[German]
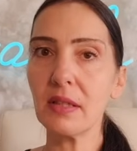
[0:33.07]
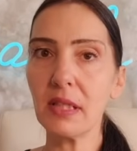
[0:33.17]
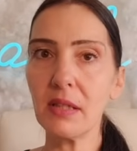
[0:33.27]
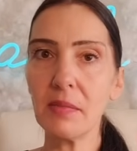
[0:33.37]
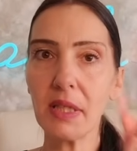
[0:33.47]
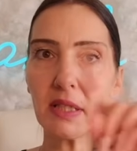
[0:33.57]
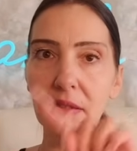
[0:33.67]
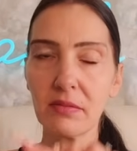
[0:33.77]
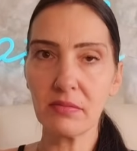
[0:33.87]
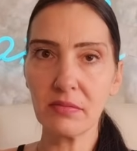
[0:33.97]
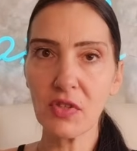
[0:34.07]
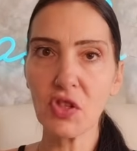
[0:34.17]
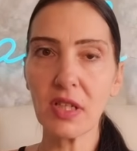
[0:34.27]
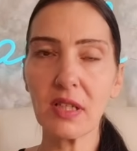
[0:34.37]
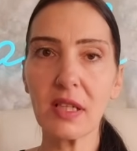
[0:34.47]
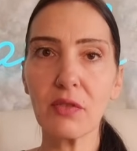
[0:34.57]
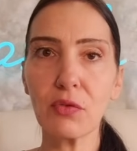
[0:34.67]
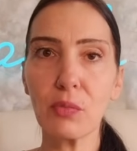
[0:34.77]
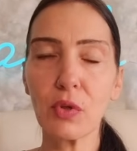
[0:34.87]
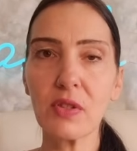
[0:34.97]
E-Mail steht in der
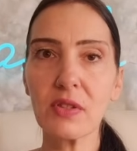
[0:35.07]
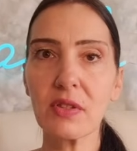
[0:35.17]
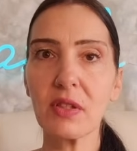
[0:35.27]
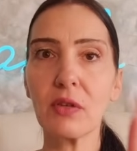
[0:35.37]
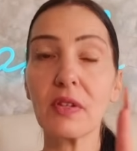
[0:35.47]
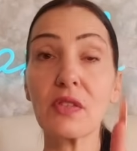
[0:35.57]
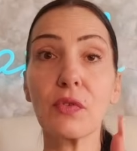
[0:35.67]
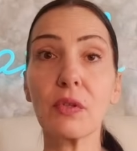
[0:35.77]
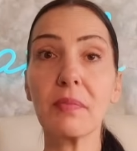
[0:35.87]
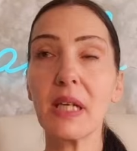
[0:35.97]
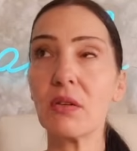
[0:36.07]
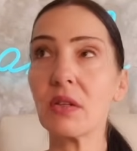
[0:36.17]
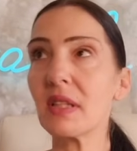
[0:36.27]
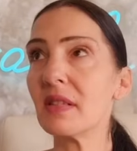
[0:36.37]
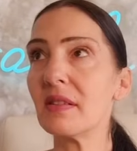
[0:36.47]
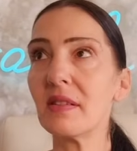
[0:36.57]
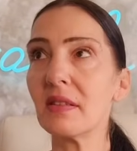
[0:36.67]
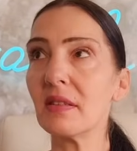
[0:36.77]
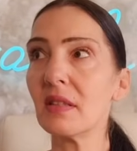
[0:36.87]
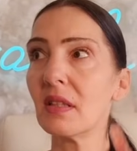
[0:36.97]
Infobox. Auf das Wort mehr oder den
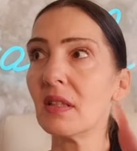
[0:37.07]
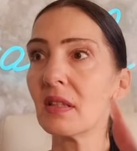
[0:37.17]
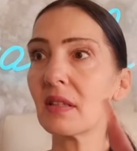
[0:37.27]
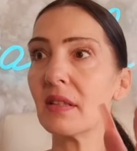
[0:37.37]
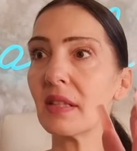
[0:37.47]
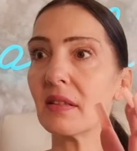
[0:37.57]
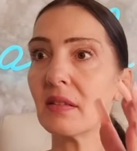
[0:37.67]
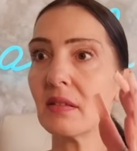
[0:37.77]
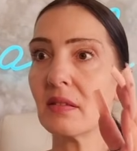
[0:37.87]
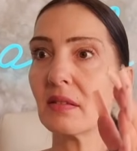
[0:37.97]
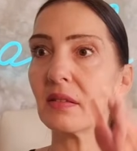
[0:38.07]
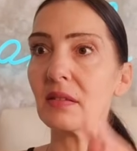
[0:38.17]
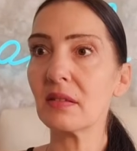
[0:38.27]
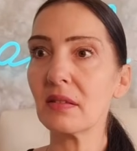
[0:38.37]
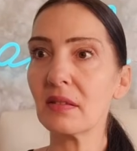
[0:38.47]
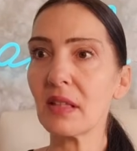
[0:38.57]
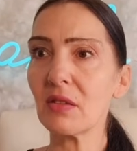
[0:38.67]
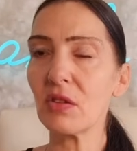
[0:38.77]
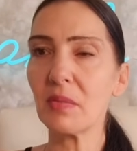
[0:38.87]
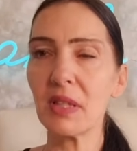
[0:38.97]
Titel klicken, dann
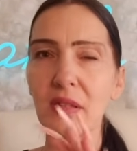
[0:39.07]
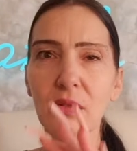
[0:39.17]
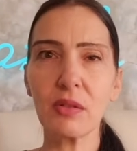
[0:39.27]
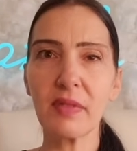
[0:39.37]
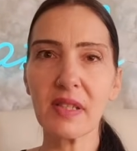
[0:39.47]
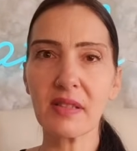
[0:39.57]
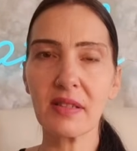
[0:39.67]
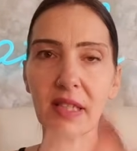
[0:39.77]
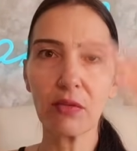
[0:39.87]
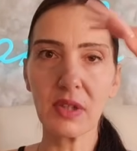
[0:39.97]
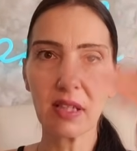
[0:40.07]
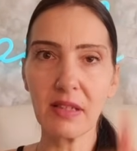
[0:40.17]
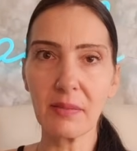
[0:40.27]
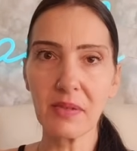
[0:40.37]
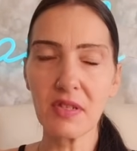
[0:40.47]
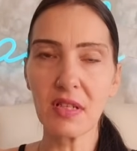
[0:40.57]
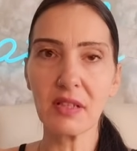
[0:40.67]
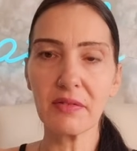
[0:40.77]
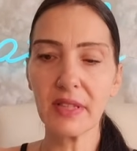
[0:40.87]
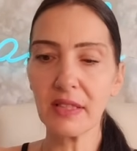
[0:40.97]
nochmal irgendwas klicken und dann klappt sich da ein
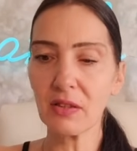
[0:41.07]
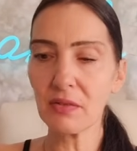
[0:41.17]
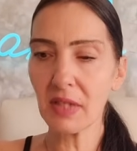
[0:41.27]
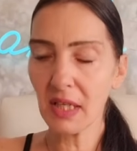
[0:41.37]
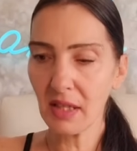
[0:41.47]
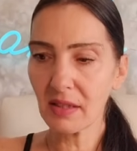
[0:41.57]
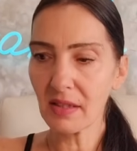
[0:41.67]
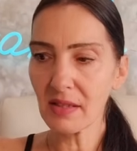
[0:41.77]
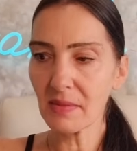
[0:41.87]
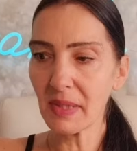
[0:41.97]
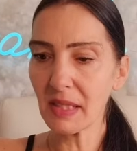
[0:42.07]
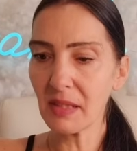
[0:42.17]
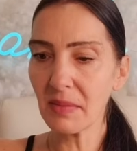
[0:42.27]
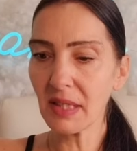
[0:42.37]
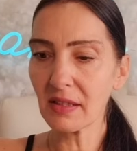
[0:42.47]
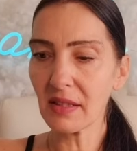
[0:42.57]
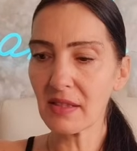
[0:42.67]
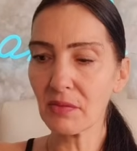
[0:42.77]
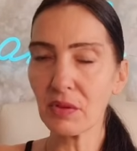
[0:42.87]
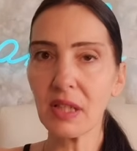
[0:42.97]
Feld auf. Das ist meine E-Mail-Adresse
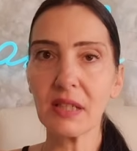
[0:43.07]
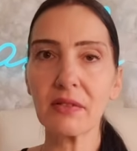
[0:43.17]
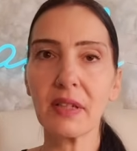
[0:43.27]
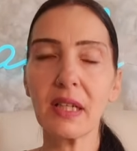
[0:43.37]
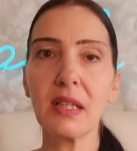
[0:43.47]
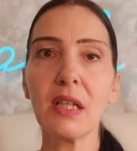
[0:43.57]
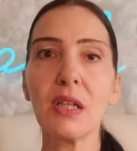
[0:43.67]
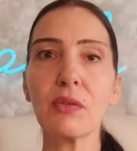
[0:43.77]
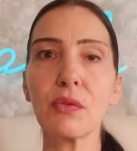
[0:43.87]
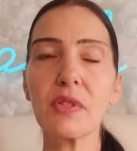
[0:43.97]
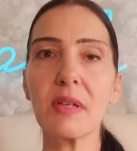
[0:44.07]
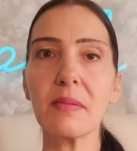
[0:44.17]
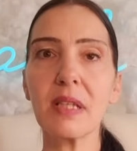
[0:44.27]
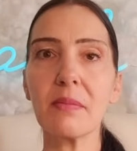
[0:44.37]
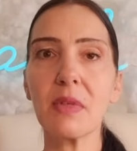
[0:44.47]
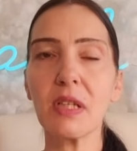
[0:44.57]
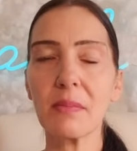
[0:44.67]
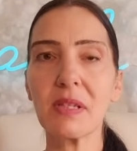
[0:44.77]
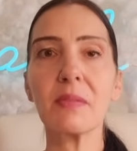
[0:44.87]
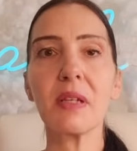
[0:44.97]
für die Anfragen für September und ab
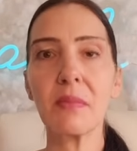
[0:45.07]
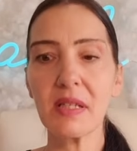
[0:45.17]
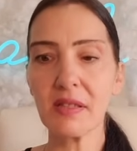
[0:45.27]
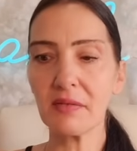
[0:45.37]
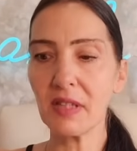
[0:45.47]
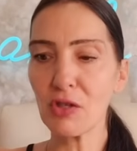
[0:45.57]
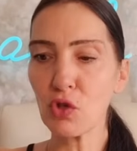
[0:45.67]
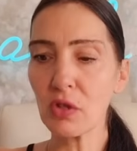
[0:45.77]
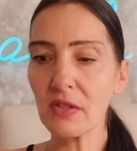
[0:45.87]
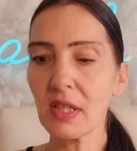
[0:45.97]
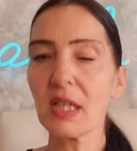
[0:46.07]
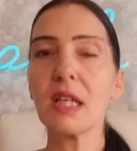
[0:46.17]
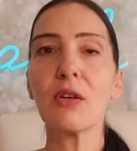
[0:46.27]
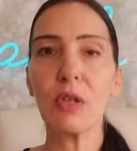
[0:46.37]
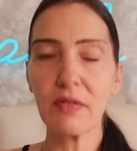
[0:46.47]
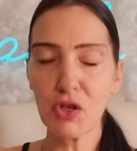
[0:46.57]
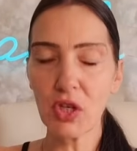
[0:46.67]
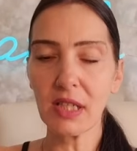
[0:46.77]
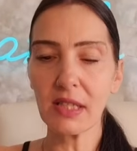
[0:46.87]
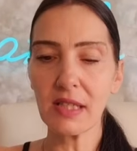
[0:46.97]
September ist dann wieder Schluss und wir
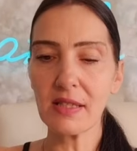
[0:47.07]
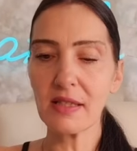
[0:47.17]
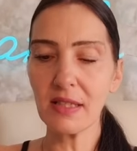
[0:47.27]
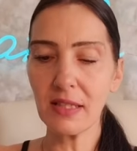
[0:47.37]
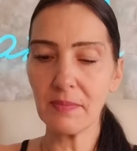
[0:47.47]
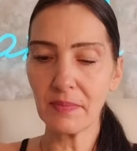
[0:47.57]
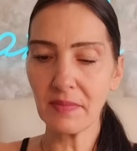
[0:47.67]
starten jetzt. Ihr Lieben,